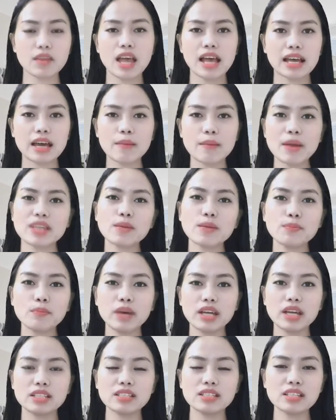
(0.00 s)
các bạn thân
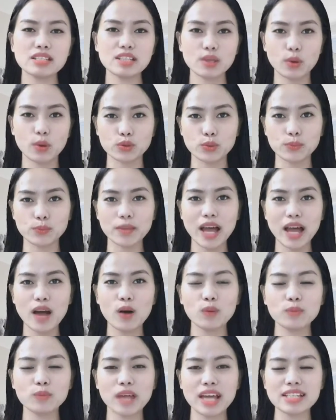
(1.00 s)
mến, chương trình của chúng ta
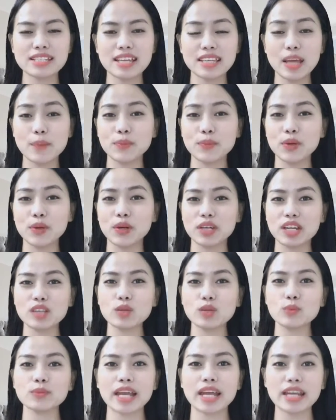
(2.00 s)
hôm nay sẽ tạm thời kết
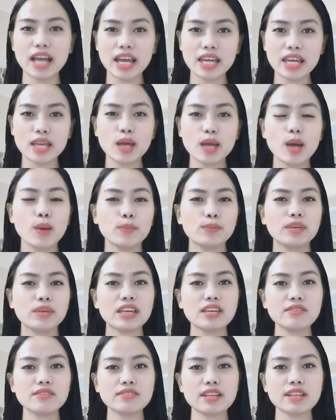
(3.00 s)
thúc tại đây. Mình
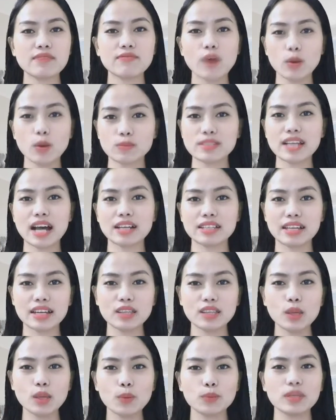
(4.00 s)
hy vọng rằng những
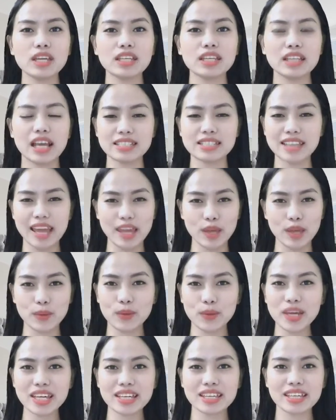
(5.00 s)
cái thông tin này sẽ hữu
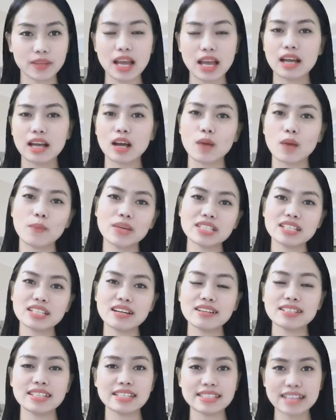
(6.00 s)
ích còn bây
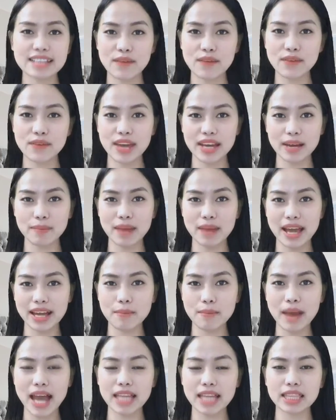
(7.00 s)
giờ xin chào và hẹn gặp lại
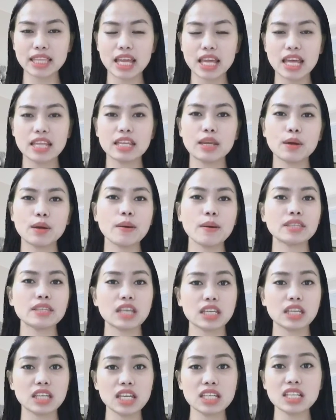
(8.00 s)
các bạn. Nếu các bạn
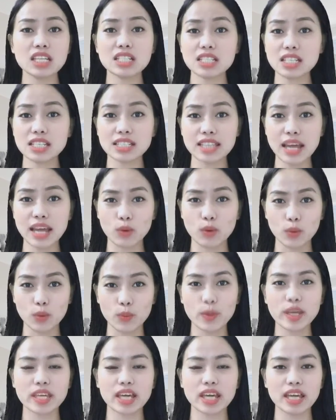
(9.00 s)
thấy thích những chia sẻ của
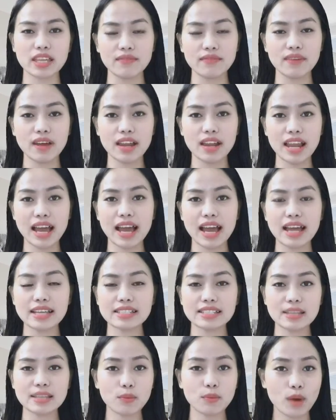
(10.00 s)
mình hãy nhấn vào like,
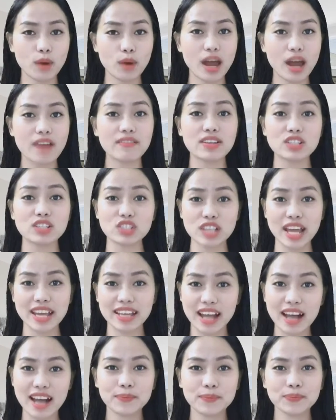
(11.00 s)
subscribe và share
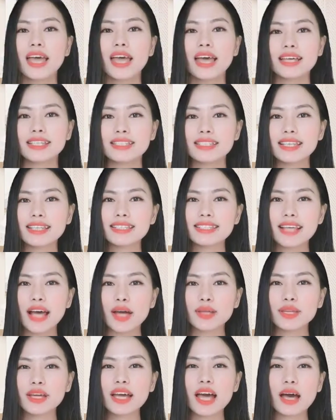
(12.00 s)
nhé. Xin
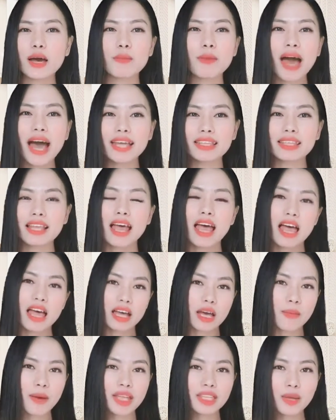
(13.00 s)
chào tất cả các bạn.
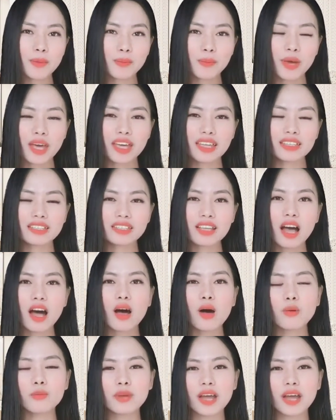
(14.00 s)
Các bạn thân mến, hôm